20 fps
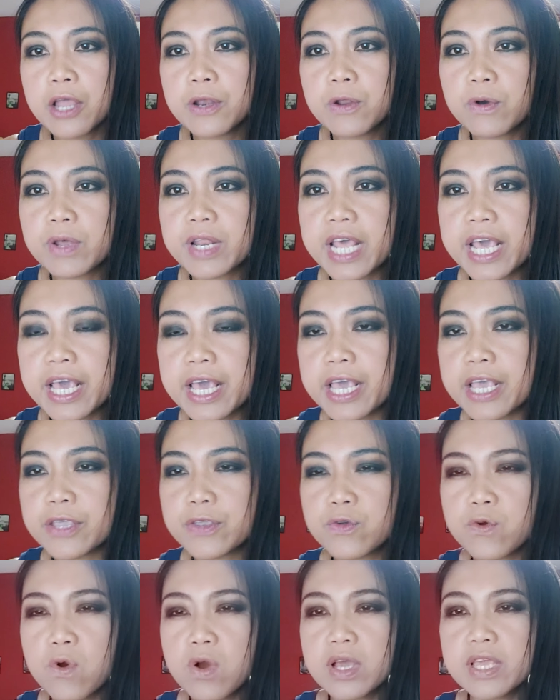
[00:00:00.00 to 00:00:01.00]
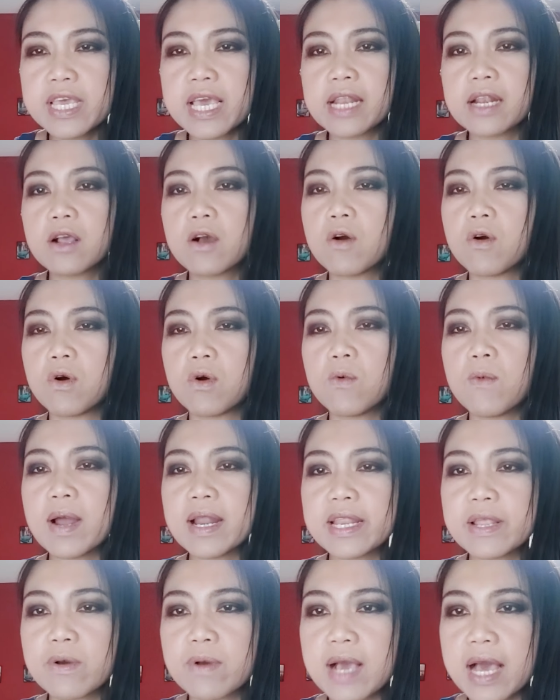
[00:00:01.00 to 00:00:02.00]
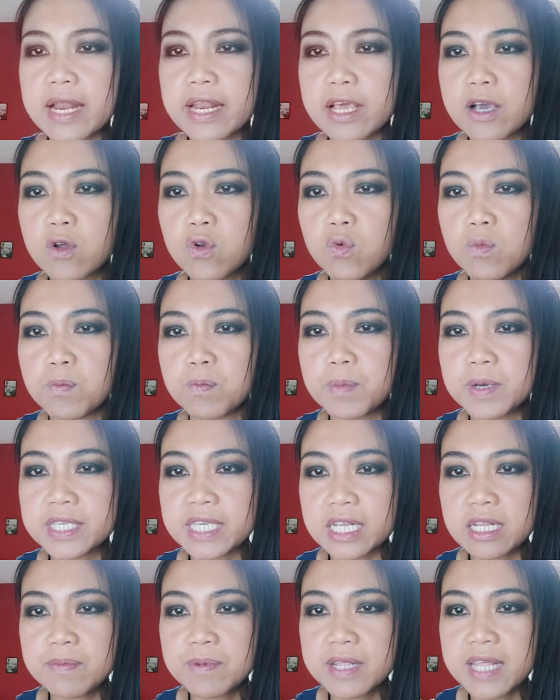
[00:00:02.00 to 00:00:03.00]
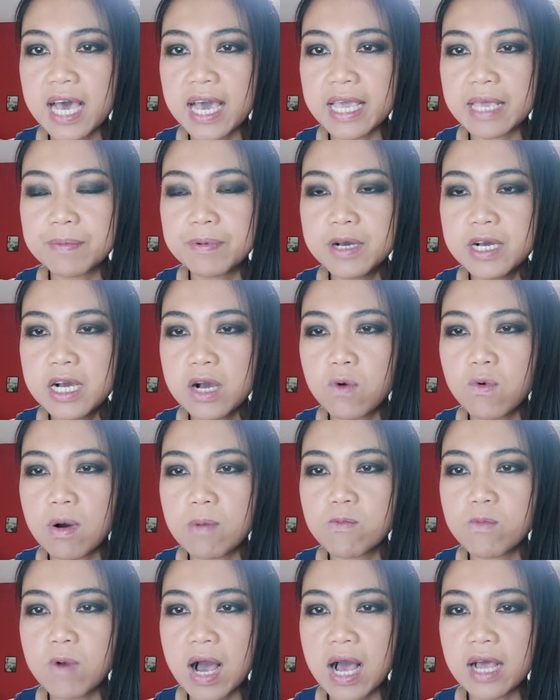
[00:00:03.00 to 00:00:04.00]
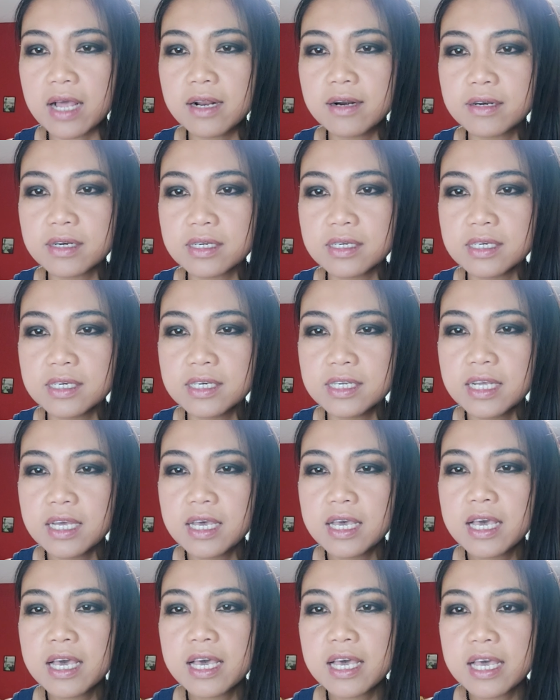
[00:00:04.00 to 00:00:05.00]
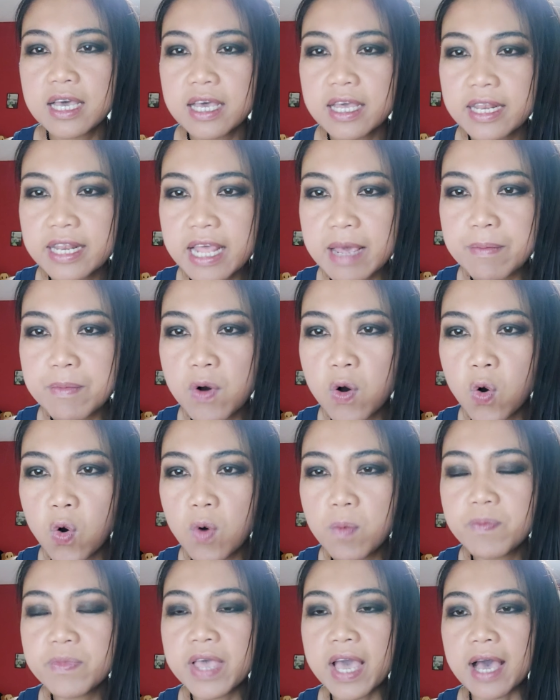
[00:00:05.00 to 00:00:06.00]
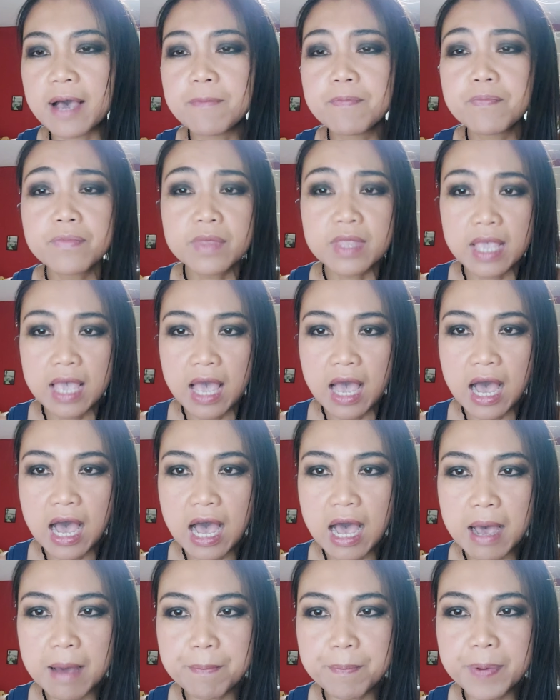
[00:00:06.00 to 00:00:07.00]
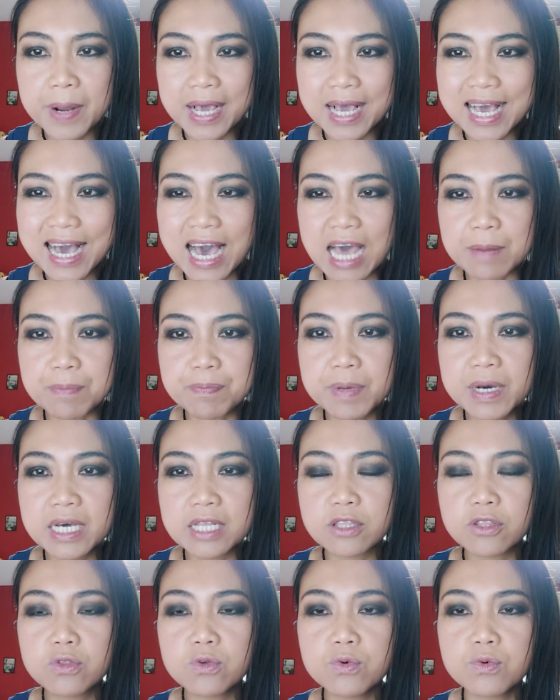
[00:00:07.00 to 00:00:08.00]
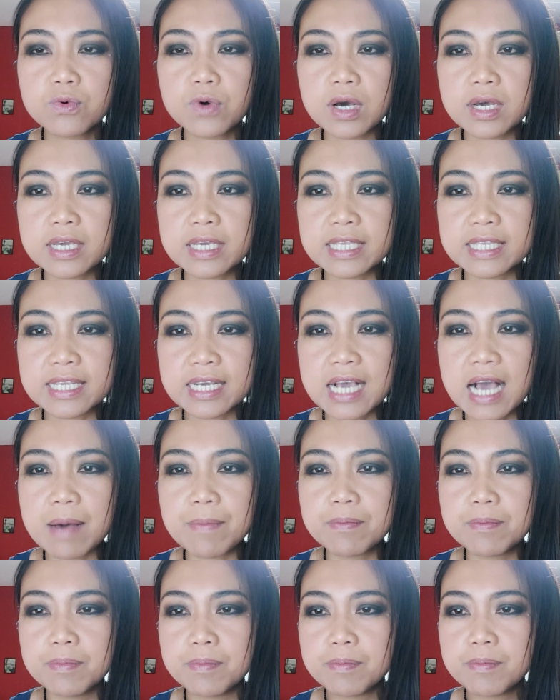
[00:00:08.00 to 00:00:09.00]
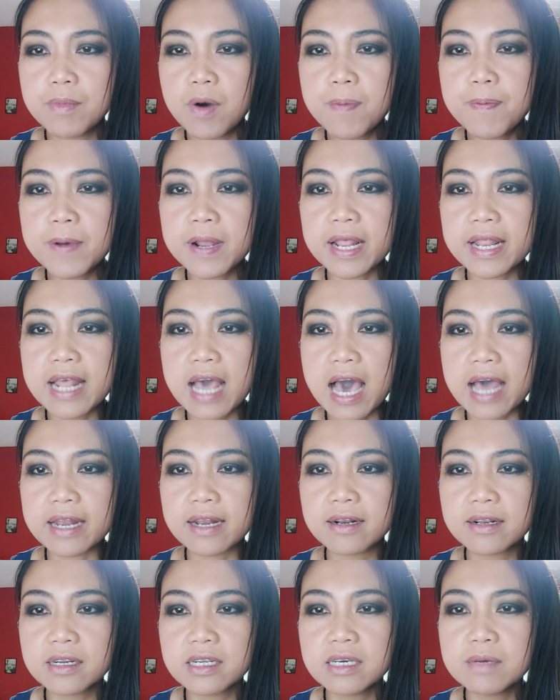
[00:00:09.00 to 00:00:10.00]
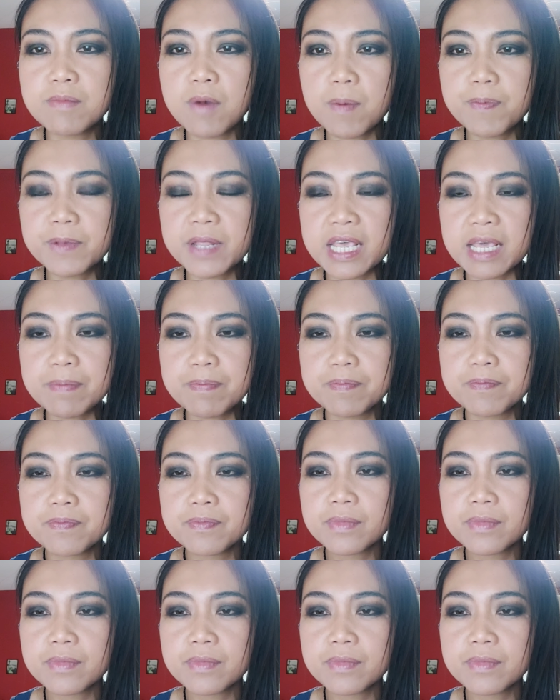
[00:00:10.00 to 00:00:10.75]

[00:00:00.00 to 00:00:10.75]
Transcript: โดยในช่วงเย็นของวันเดียวกันในกลุ่มประชาธิปไตยเพื่อความหวังหรือเดมโฮปเนี่ยประกาศเปิดตัวกิจกรรมม็อบกระดาษ หรือม็อบทิป